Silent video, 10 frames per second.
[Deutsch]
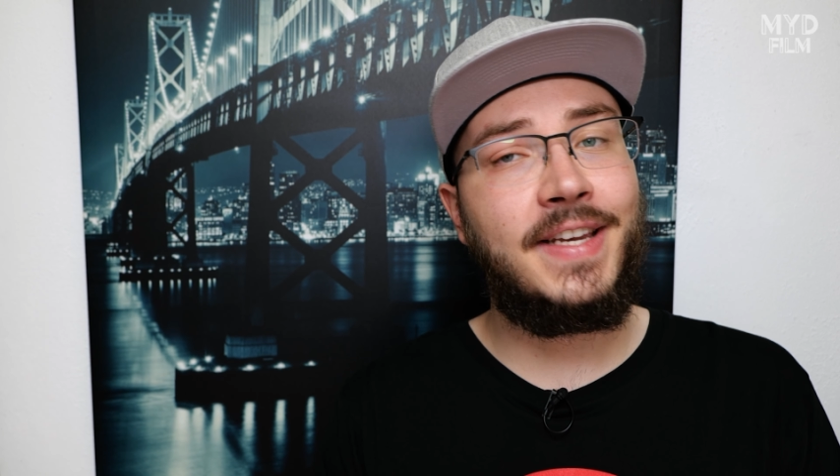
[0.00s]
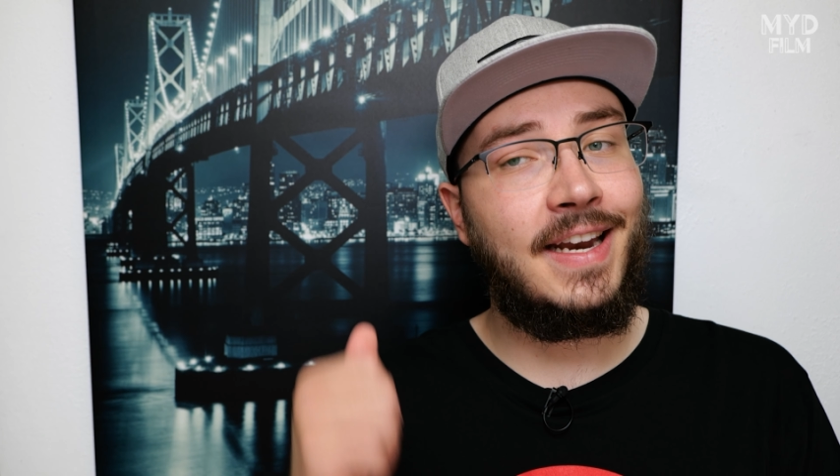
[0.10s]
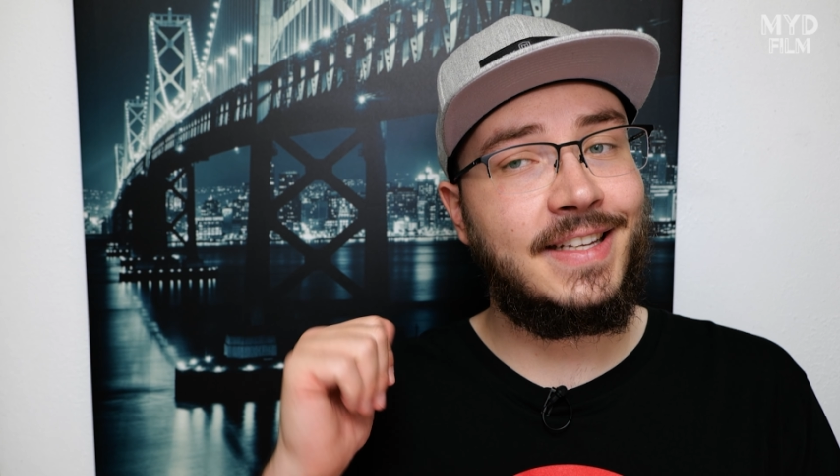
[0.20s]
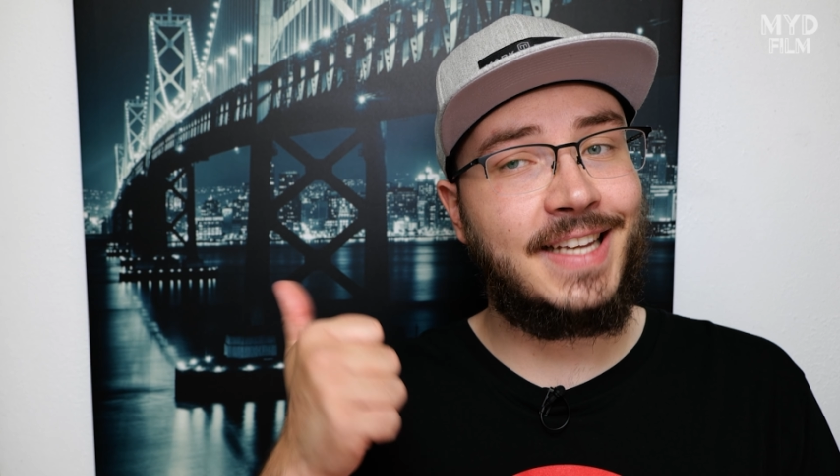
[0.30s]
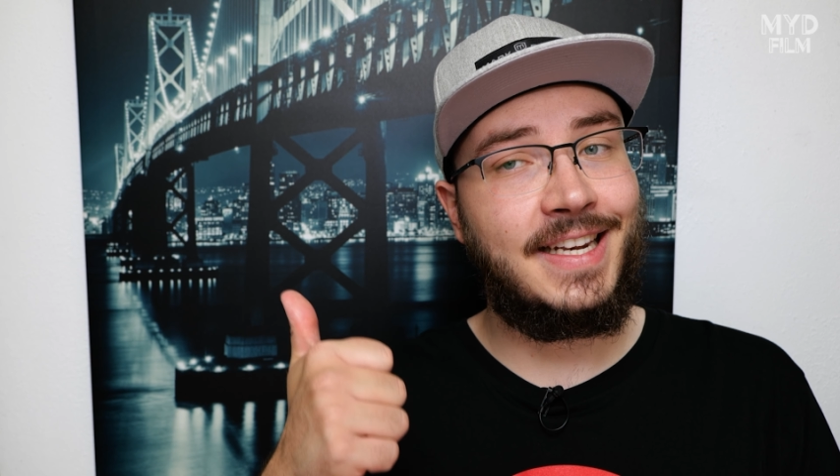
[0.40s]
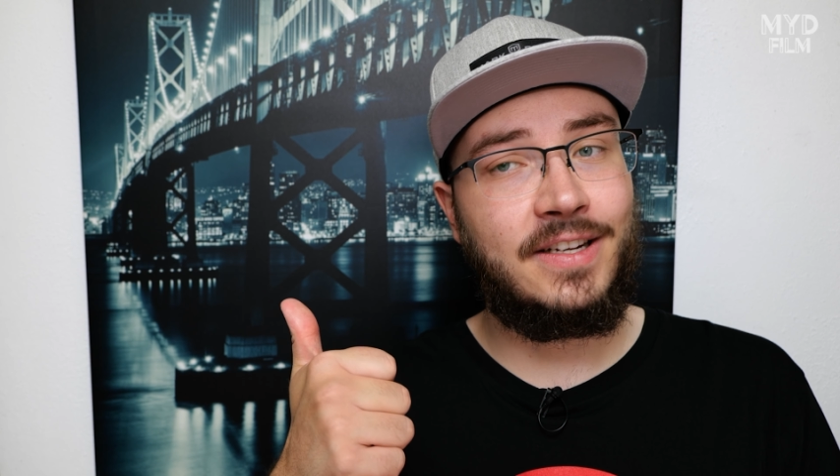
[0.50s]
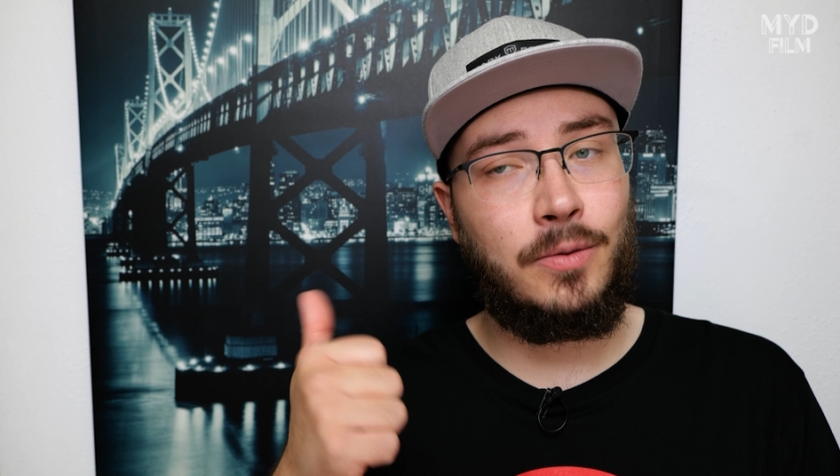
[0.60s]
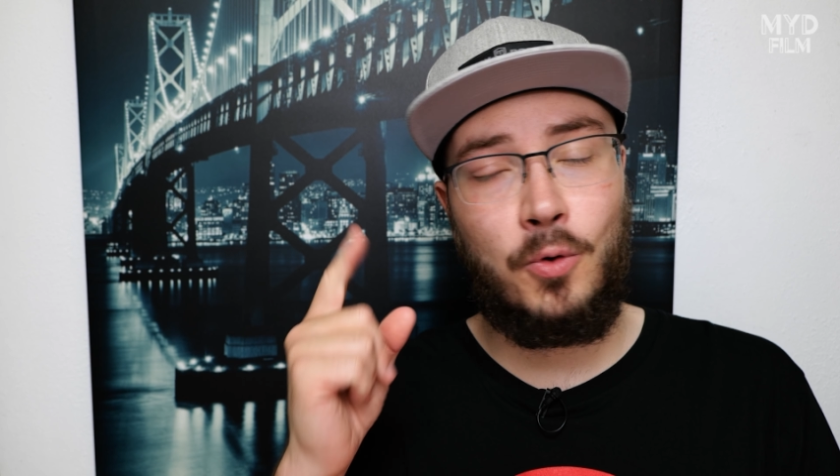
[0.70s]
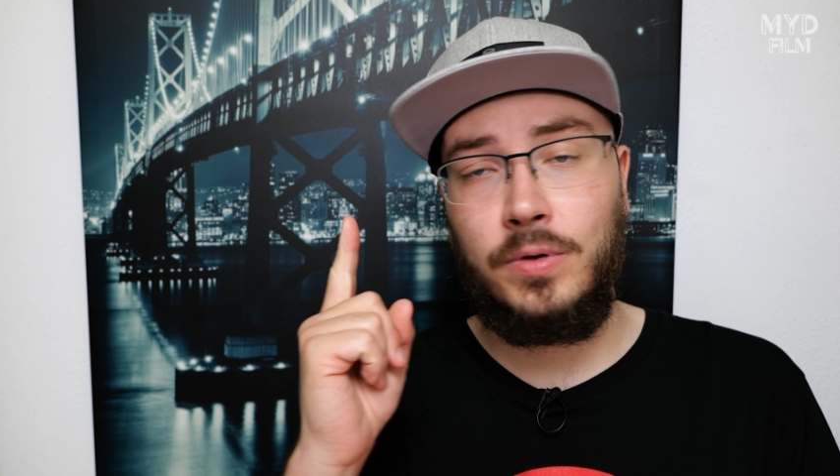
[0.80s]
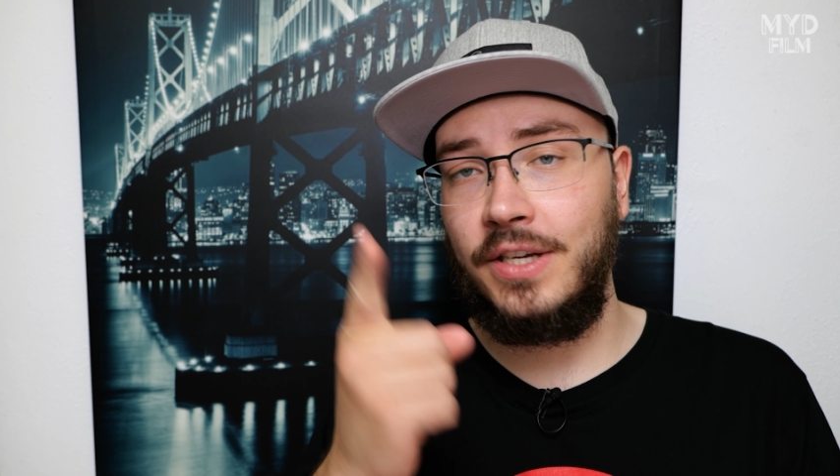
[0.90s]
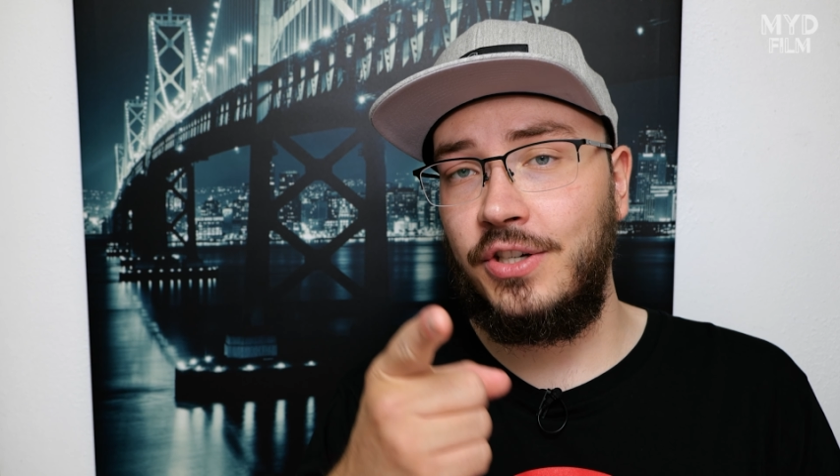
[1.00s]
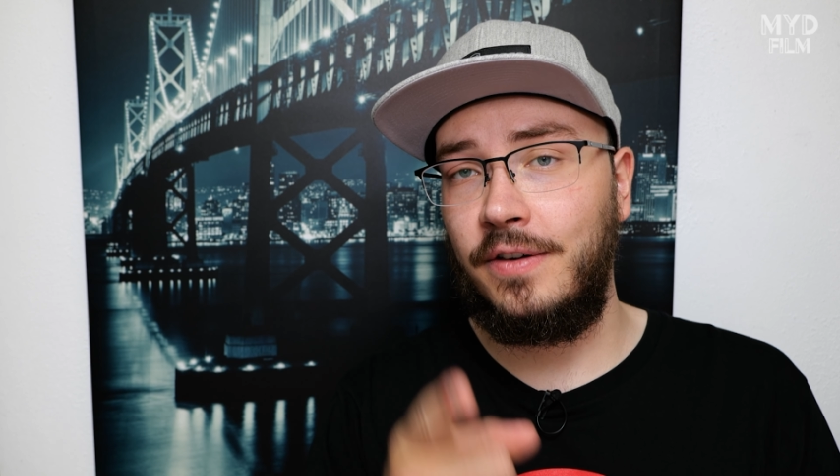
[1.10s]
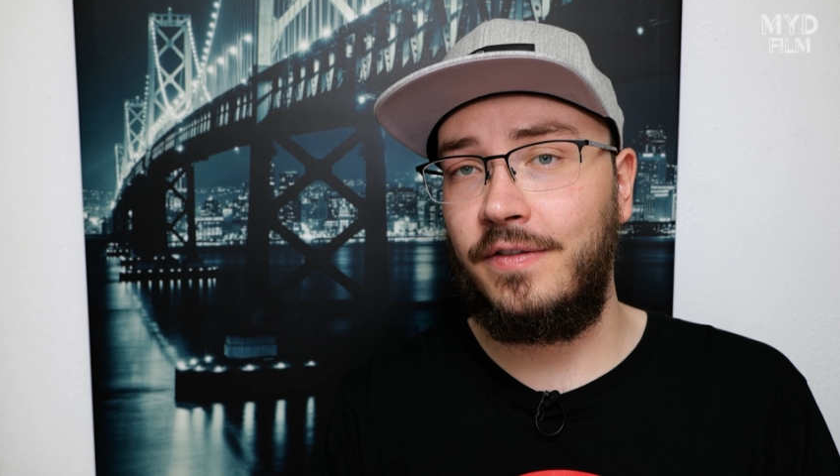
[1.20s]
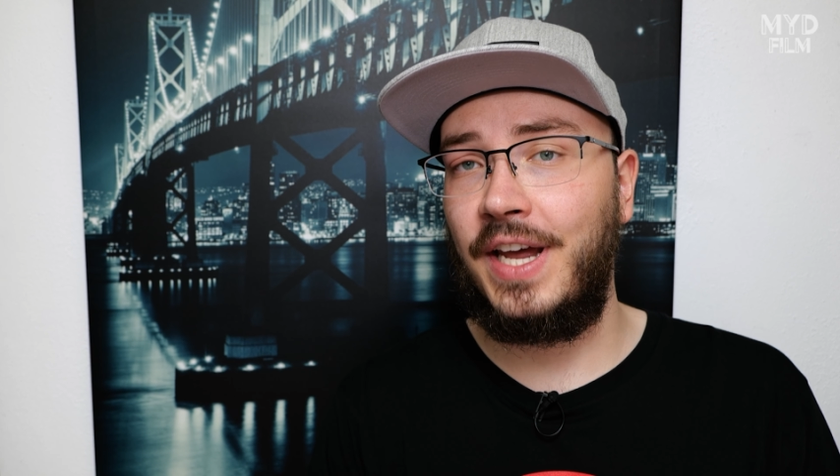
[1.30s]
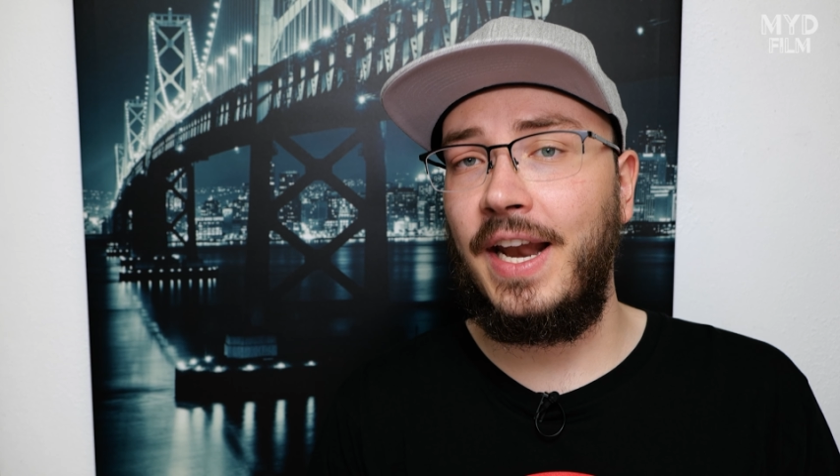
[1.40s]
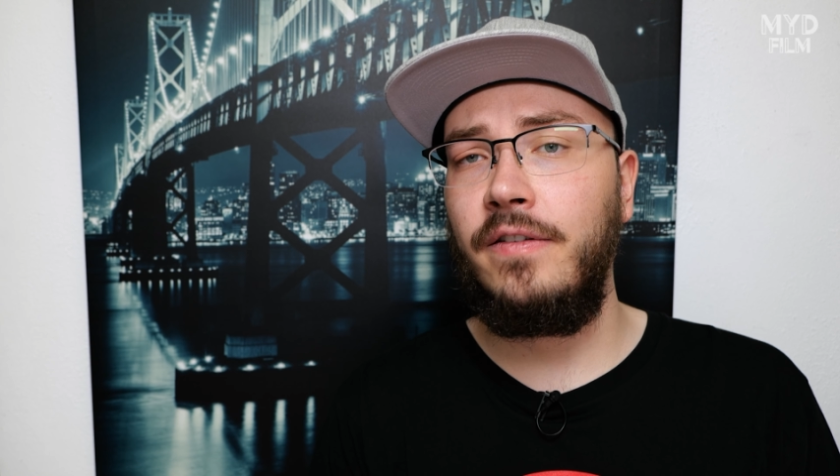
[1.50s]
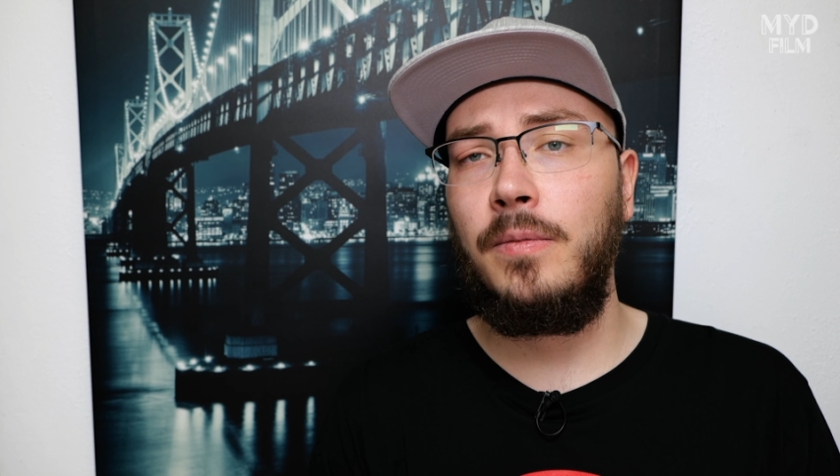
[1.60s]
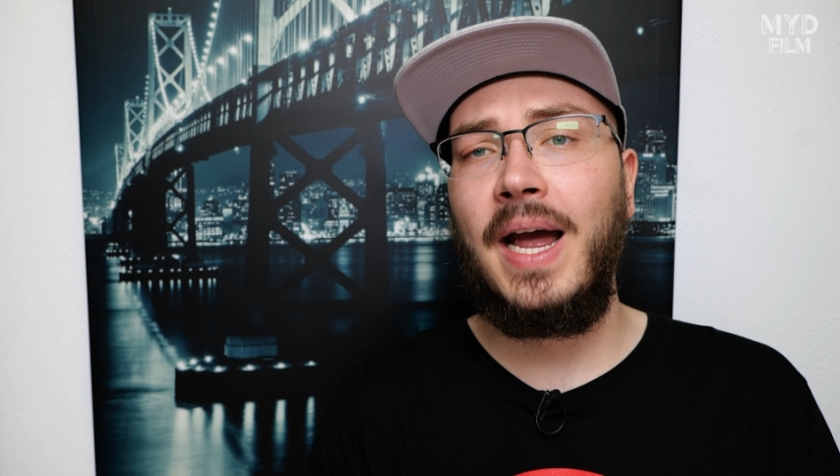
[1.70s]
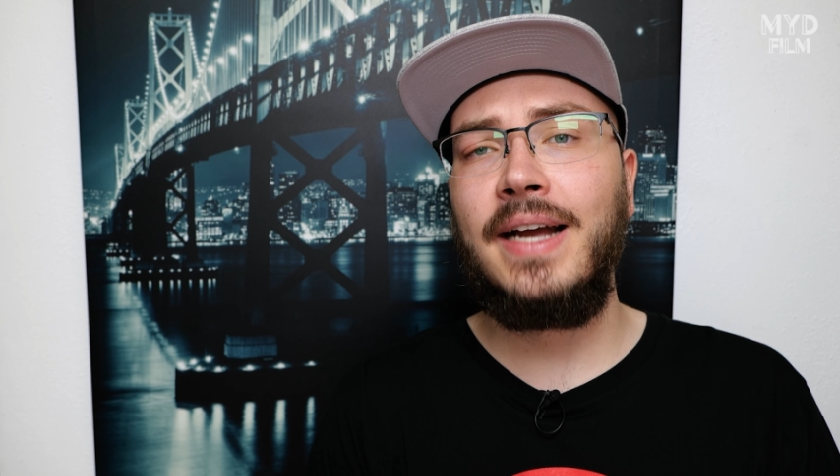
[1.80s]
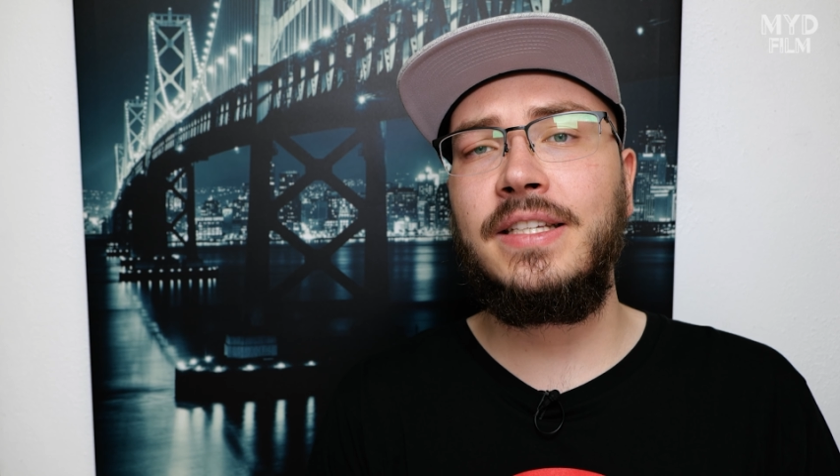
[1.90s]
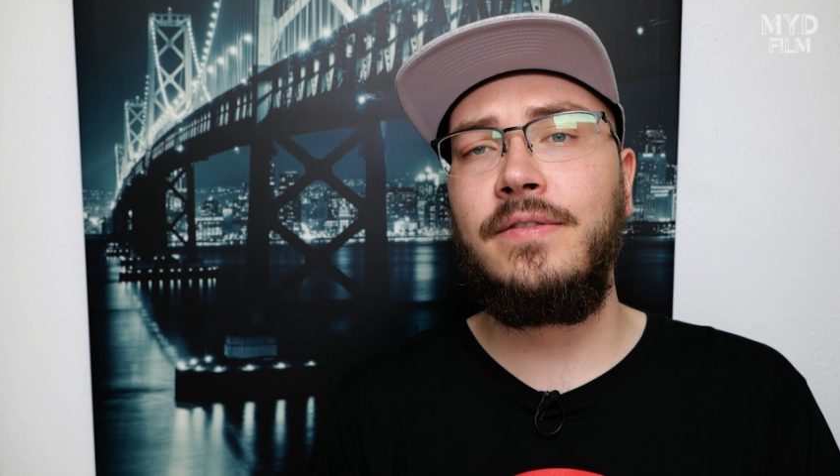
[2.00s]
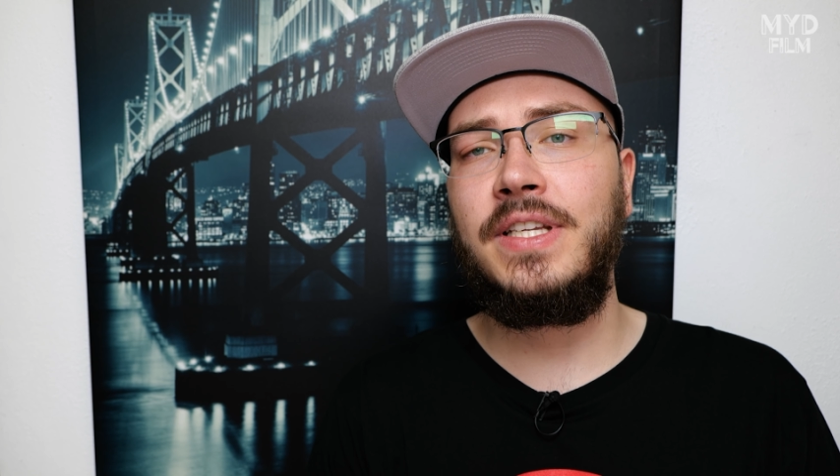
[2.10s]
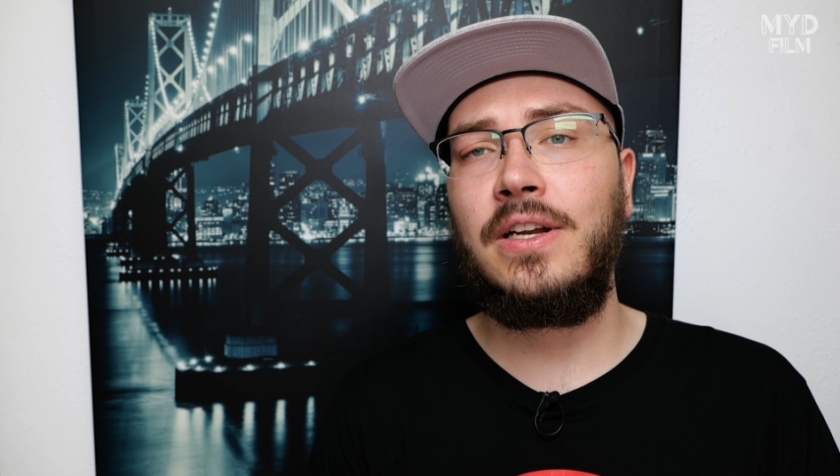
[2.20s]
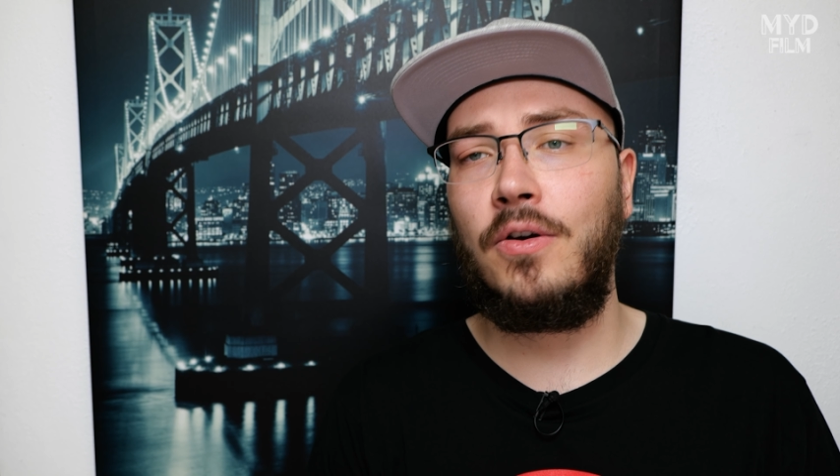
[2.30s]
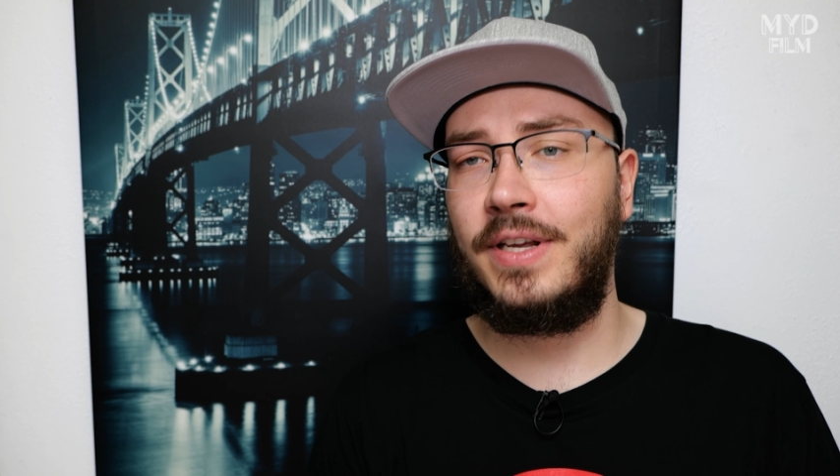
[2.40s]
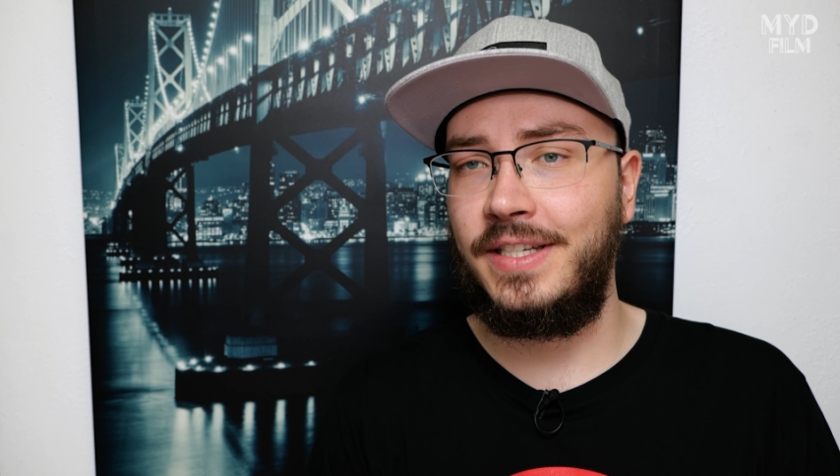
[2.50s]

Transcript: Wenn ja, lasst gerne einen Daumen hoch da, schaut auf dem Kanal vorbei, aktiviert die Glocke.